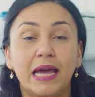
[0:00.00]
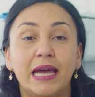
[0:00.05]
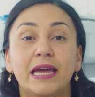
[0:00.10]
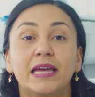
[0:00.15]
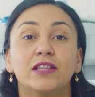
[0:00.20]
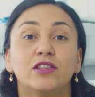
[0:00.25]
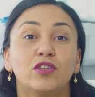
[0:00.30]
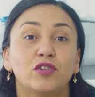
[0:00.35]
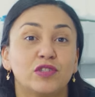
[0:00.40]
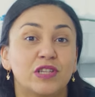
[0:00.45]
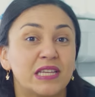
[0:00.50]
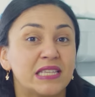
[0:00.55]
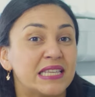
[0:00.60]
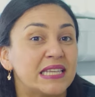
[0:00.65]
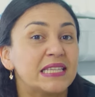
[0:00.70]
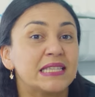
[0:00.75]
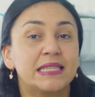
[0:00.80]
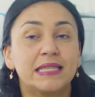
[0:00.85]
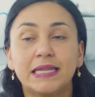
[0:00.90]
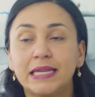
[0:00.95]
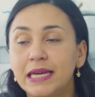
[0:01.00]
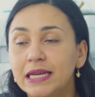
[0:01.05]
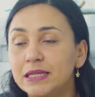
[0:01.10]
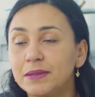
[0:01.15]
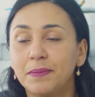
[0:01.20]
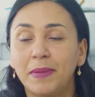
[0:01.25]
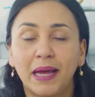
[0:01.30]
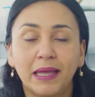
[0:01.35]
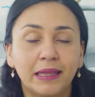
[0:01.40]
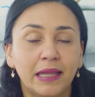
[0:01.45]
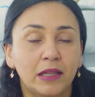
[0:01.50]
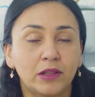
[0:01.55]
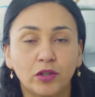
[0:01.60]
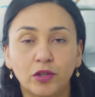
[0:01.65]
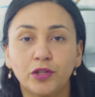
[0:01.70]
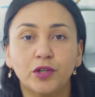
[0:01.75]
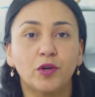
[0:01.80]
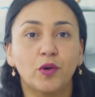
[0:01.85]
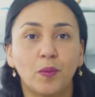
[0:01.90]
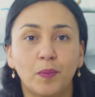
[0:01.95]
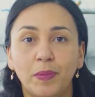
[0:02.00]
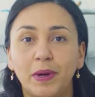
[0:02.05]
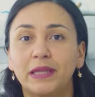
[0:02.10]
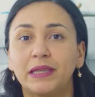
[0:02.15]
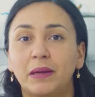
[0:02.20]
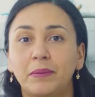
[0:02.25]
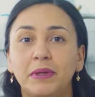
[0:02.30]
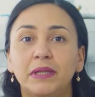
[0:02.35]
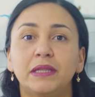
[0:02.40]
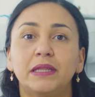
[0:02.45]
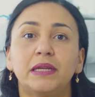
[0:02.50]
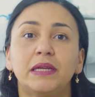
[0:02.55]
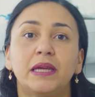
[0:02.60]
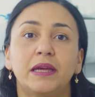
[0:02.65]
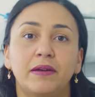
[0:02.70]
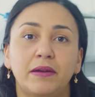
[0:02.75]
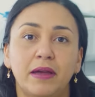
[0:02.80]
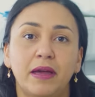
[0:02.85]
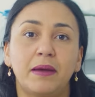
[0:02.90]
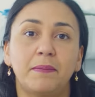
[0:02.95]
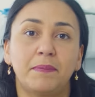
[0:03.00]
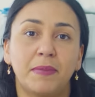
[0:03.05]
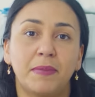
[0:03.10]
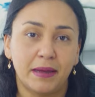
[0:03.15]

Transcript: Entonces, sí es mandatorio completamente que